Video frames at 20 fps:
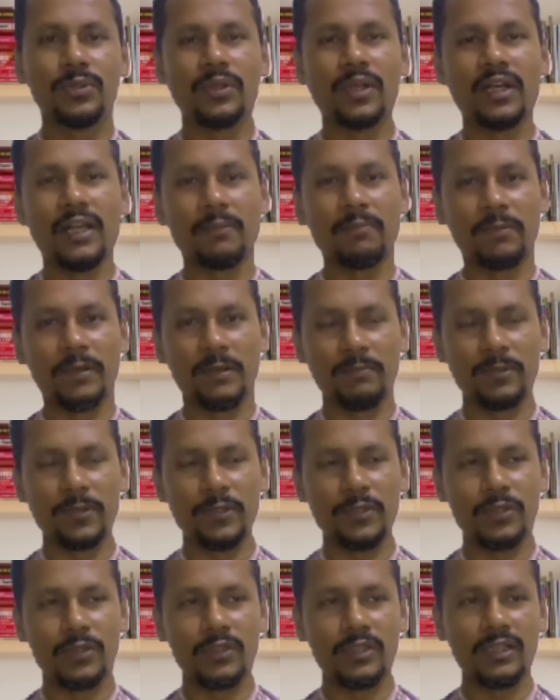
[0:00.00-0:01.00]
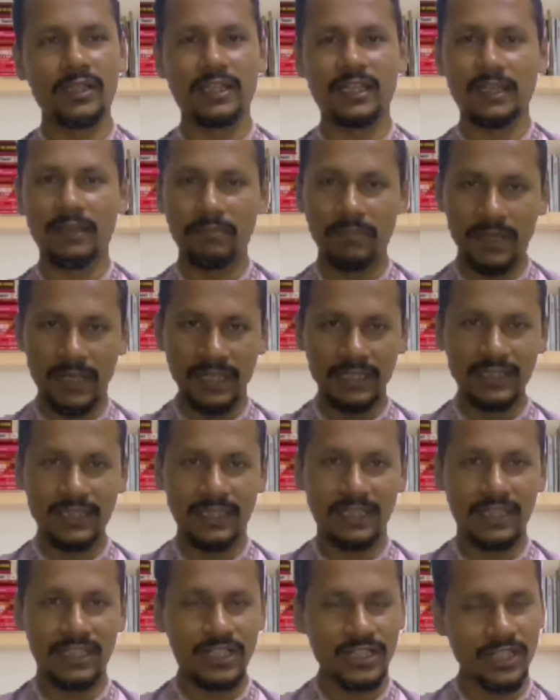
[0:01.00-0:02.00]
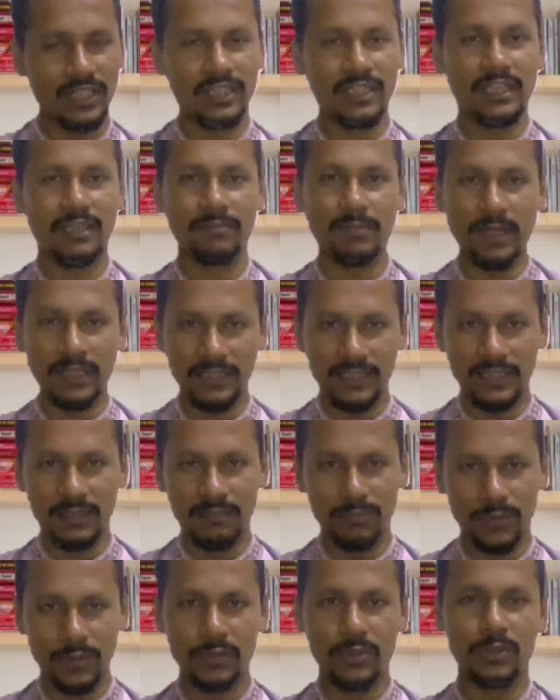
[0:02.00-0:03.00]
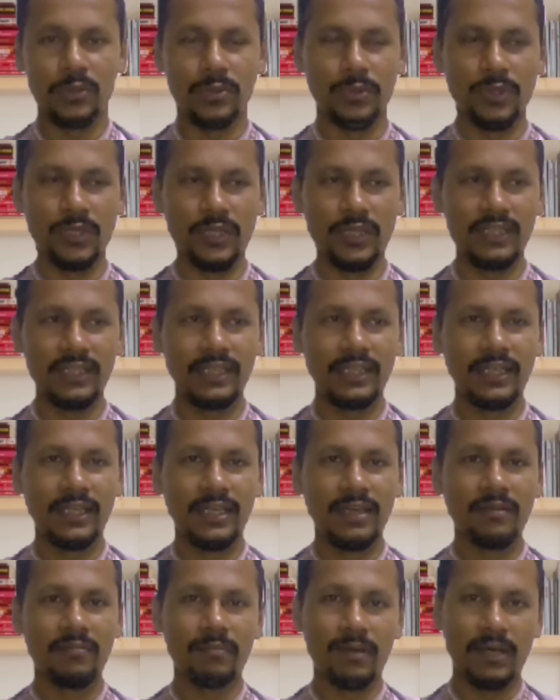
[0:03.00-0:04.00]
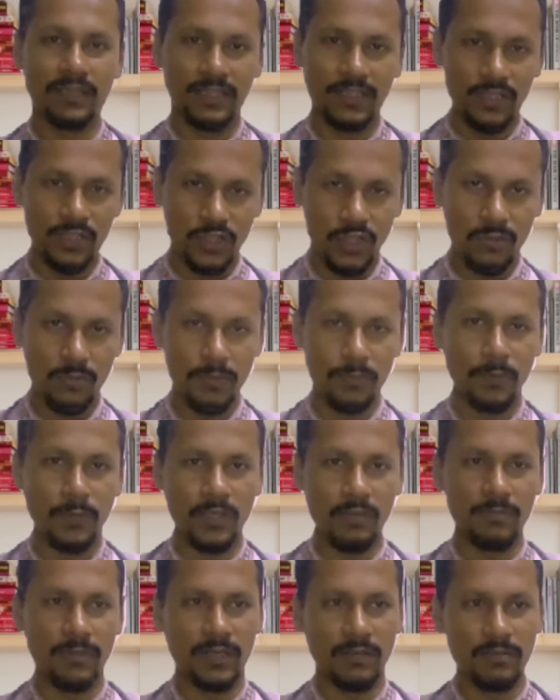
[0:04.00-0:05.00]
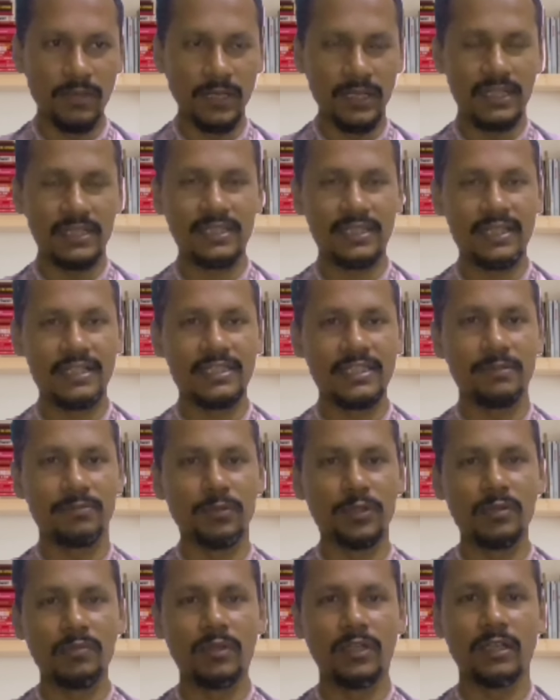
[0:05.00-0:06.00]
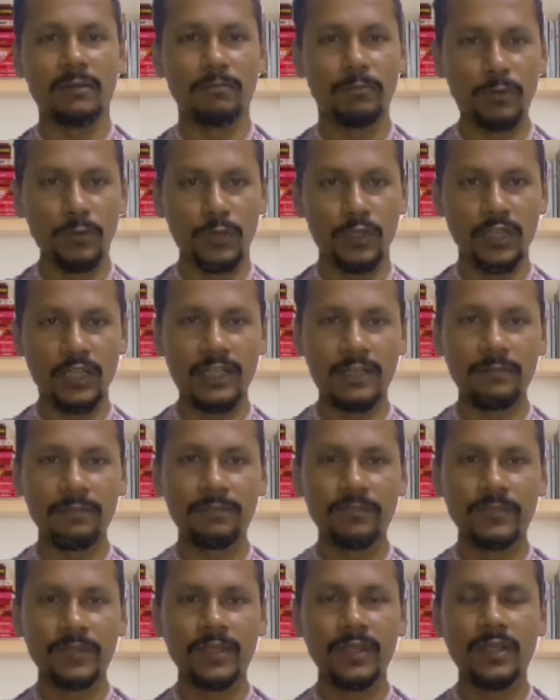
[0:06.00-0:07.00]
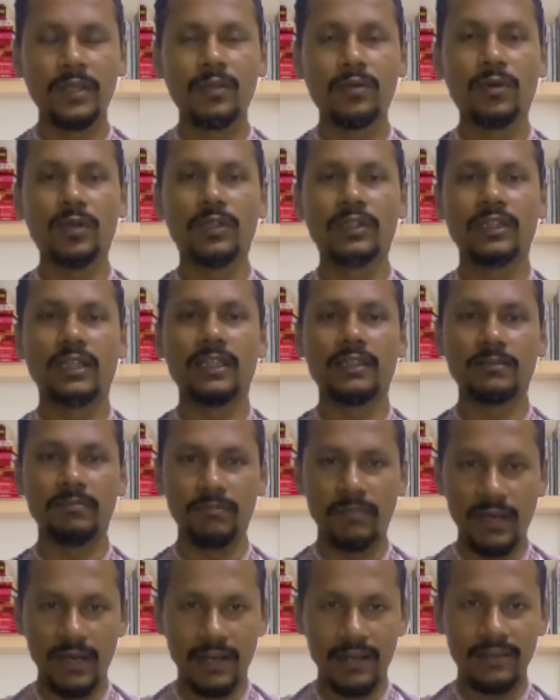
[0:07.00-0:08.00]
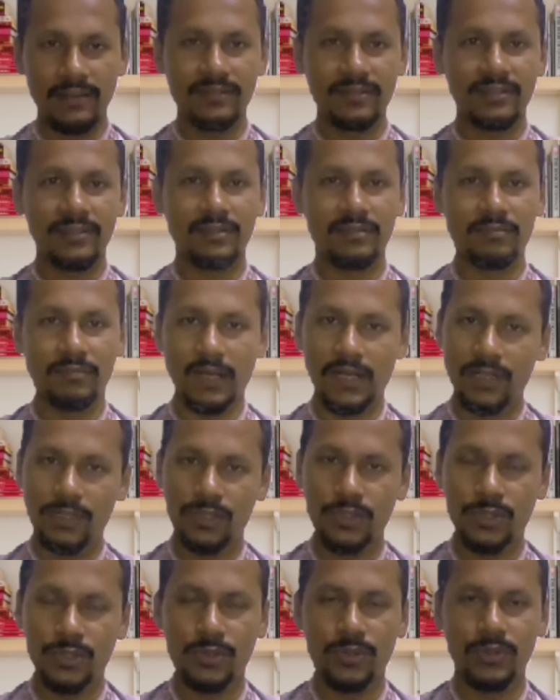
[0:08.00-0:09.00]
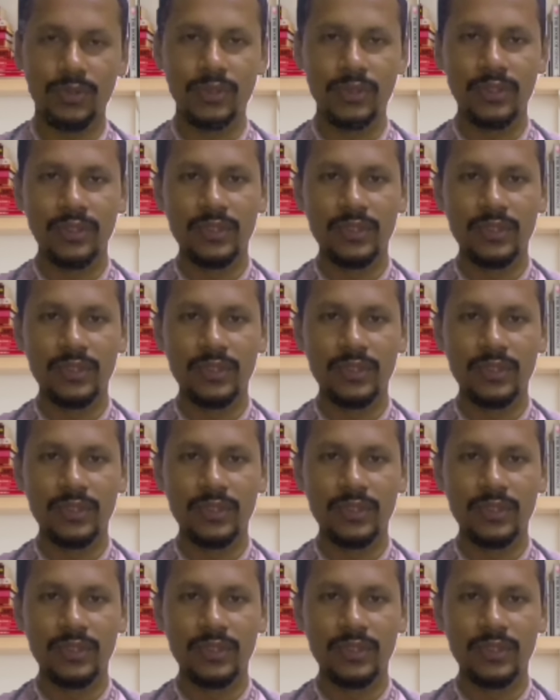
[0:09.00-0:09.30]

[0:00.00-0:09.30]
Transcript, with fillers: সুতরাং আপনার প্রিয় সন্তানকে ভাতের সাথে ভাতের মতো করেই ভাতের সমপরিমাণ বা কাছাকাছি পরিমাণে প্রোটিন অর্থাৎ মাছ মাংস